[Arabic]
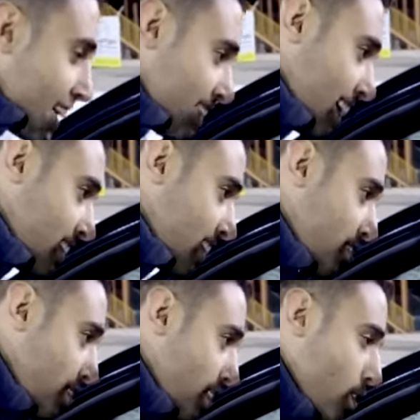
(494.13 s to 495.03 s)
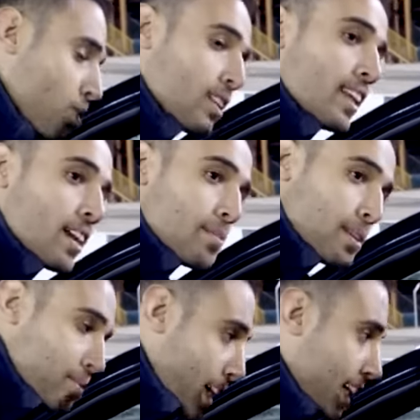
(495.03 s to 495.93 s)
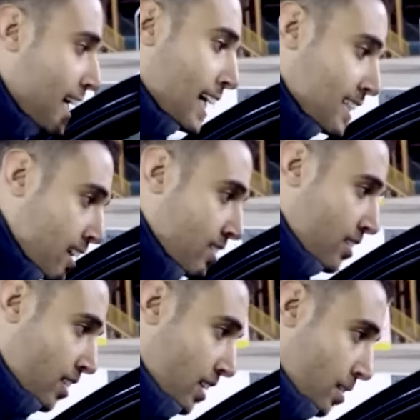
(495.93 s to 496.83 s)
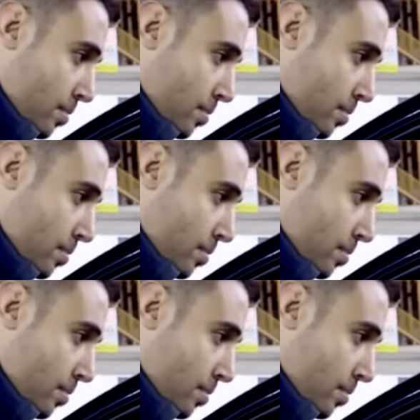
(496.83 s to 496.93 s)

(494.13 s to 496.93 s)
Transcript: انت تحديت فينا وقلت لي انا ماني بجاي هنا الا عشان اكسر الرقم